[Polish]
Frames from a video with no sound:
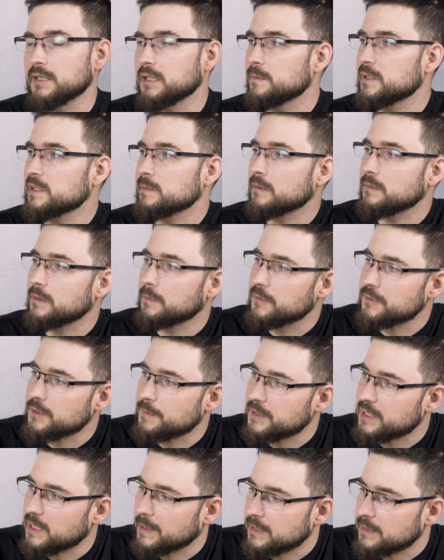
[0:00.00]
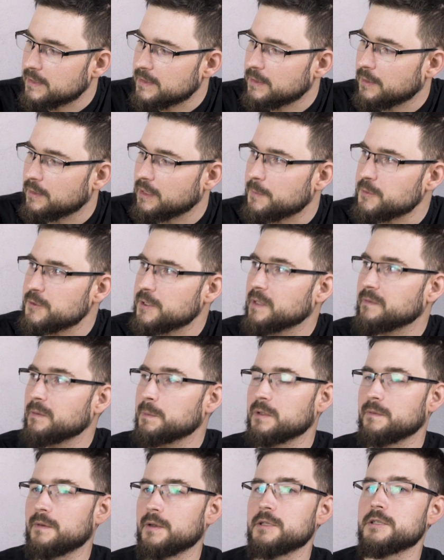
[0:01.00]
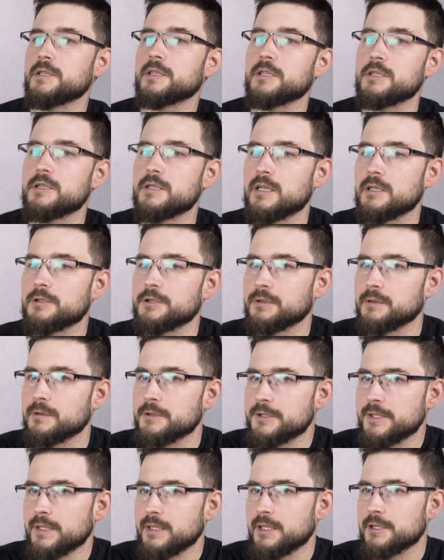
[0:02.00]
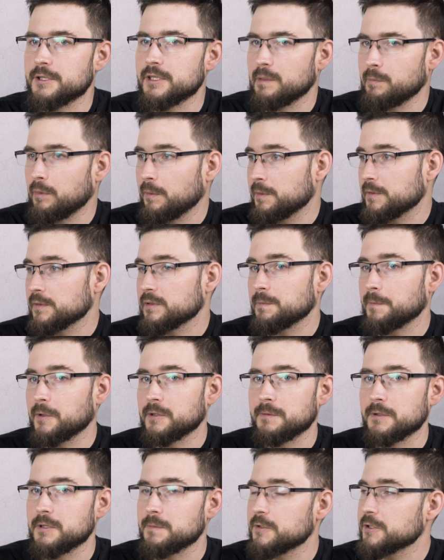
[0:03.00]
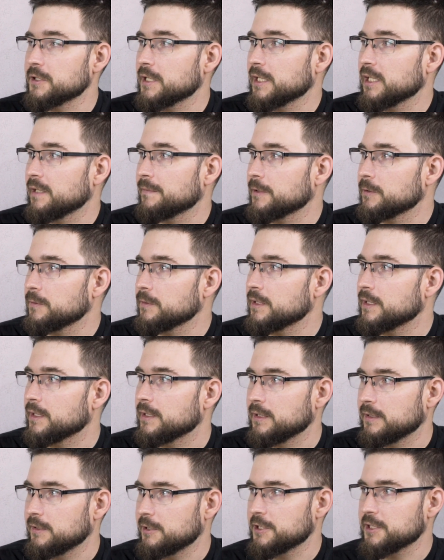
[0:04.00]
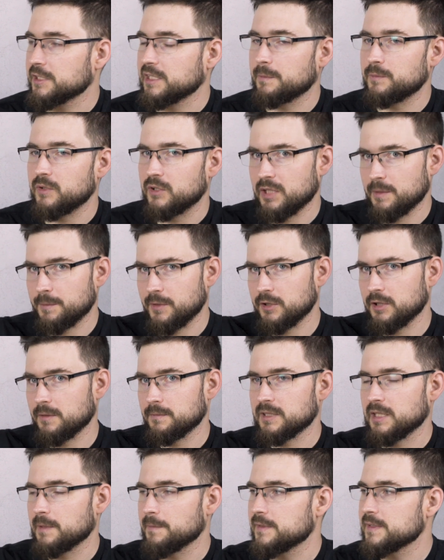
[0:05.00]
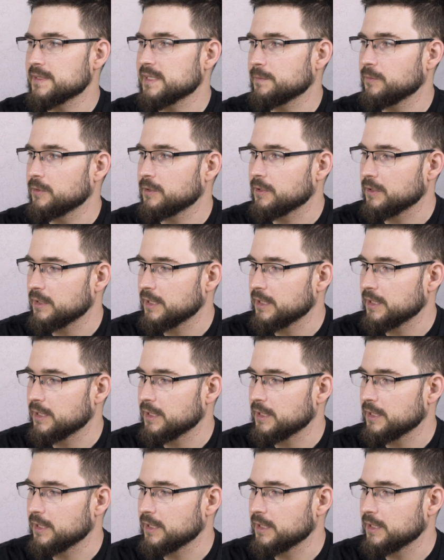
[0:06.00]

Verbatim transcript: ale bez problemu możemy sobie stąd na przykład wyprowadzić jakiś dalszy rozdzielacz, albo po prostu podpiąć myszkę, klawiaturę i gdzieś kable nie będą nam za biurko